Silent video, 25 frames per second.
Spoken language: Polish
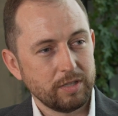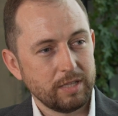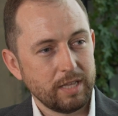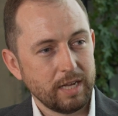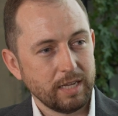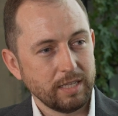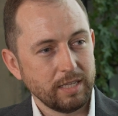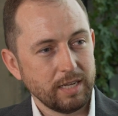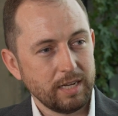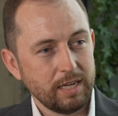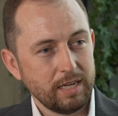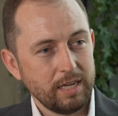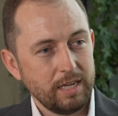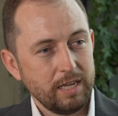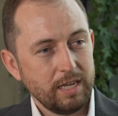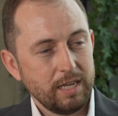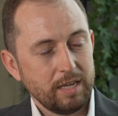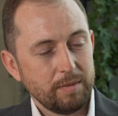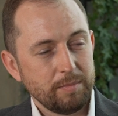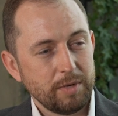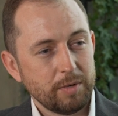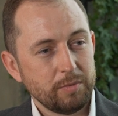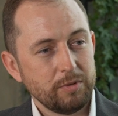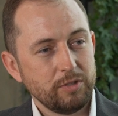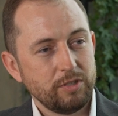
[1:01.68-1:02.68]
oddania
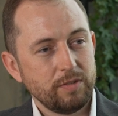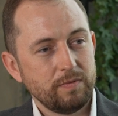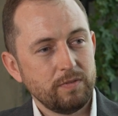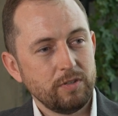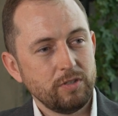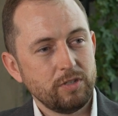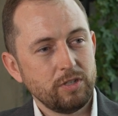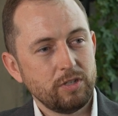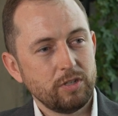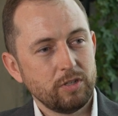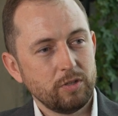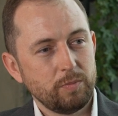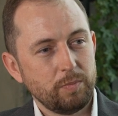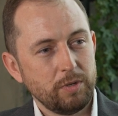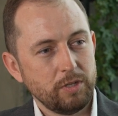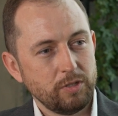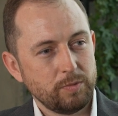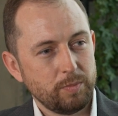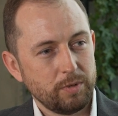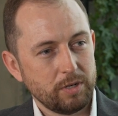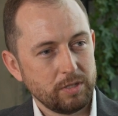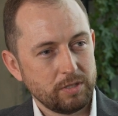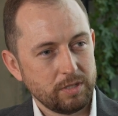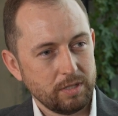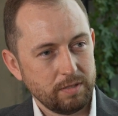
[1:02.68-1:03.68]
miały
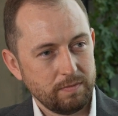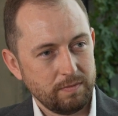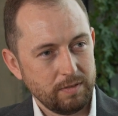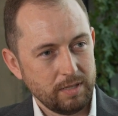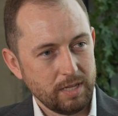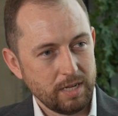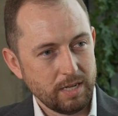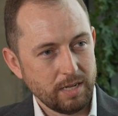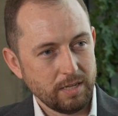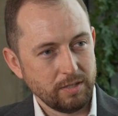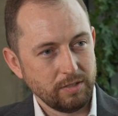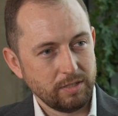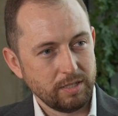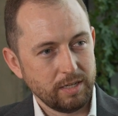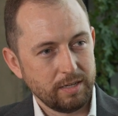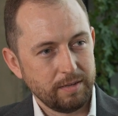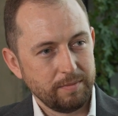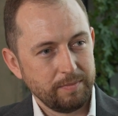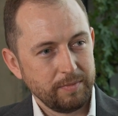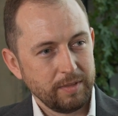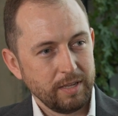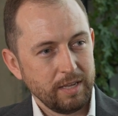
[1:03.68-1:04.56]
95% wynajęcia.